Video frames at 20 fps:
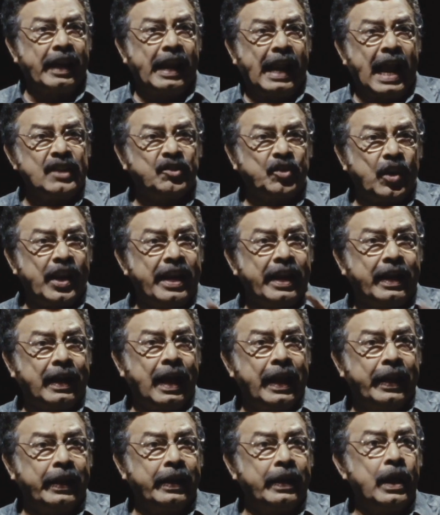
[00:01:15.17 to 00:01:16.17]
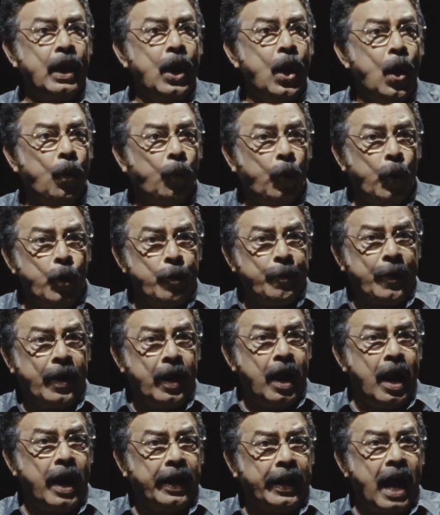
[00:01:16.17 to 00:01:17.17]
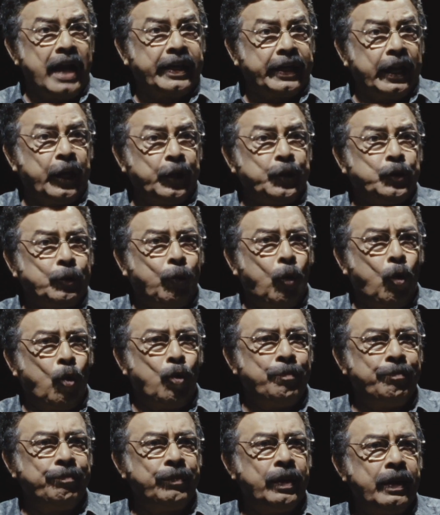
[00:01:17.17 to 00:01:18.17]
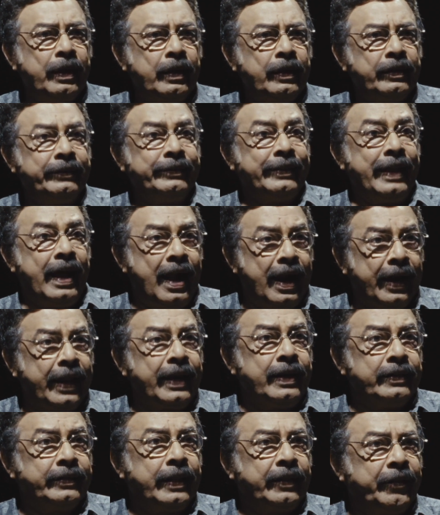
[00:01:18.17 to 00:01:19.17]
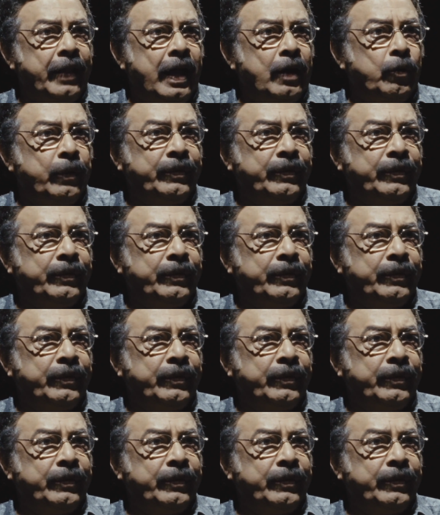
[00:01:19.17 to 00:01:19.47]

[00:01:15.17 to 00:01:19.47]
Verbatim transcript: పరులైన రాజకీయ నాయకులు మీ నుంచి ఎంతో ఆశిస్తామయ్యా ఎంతో సేవ